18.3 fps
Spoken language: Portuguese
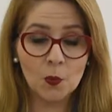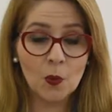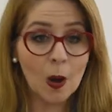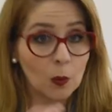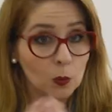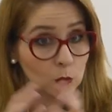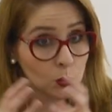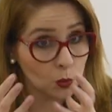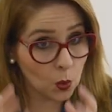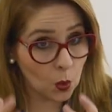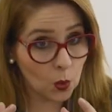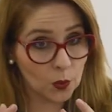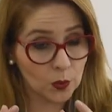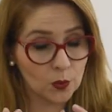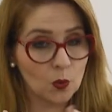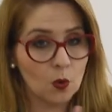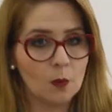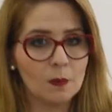o
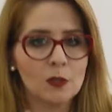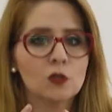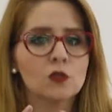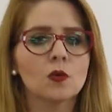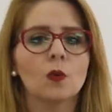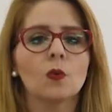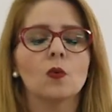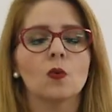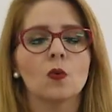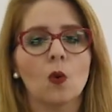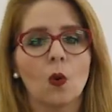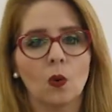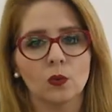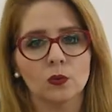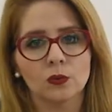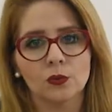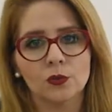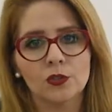autor começou o
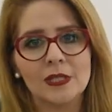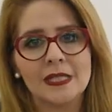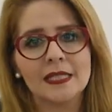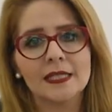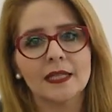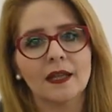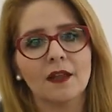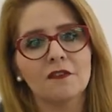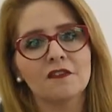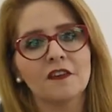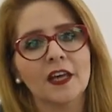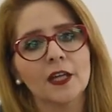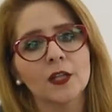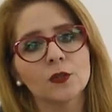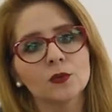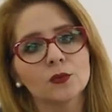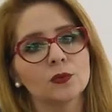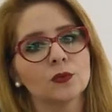conto
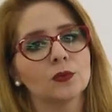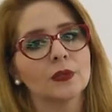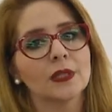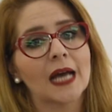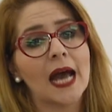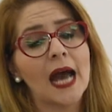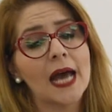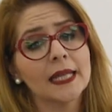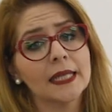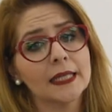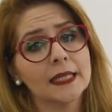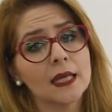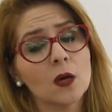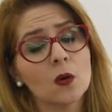descrevendo o lugar em que